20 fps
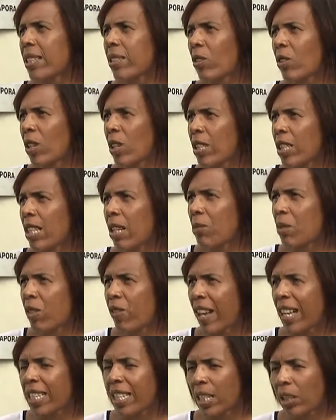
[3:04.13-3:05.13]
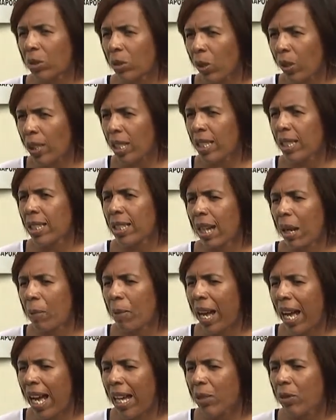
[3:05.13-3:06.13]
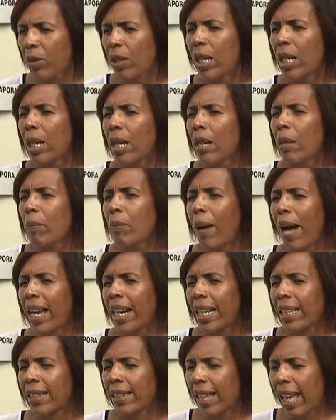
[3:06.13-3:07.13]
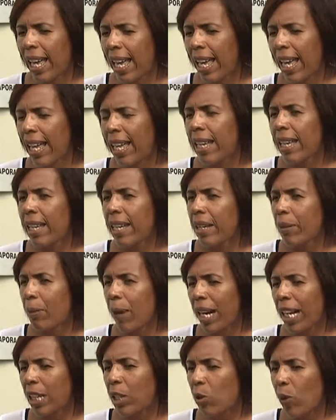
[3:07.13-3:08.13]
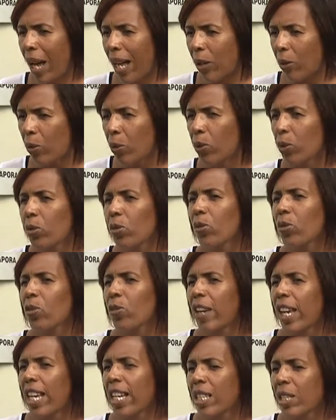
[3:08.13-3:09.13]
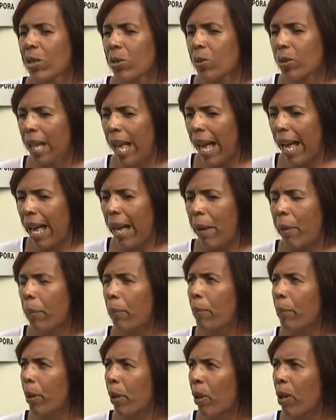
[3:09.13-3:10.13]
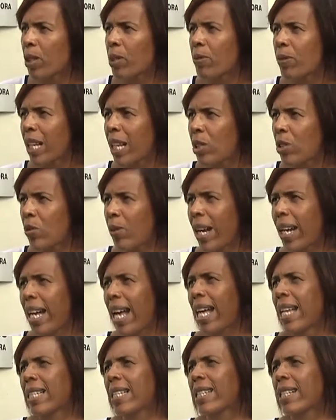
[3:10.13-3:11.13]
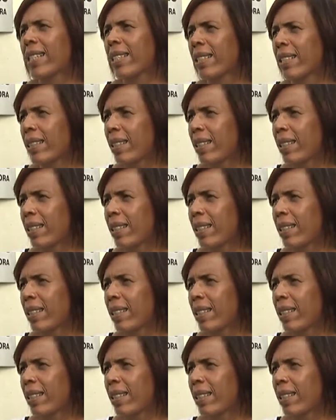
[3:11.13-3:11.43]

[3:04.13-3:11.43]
Então nós estamos fazendo todo esse trabalho para até para que o aluno venha estudar próximo da sua casa.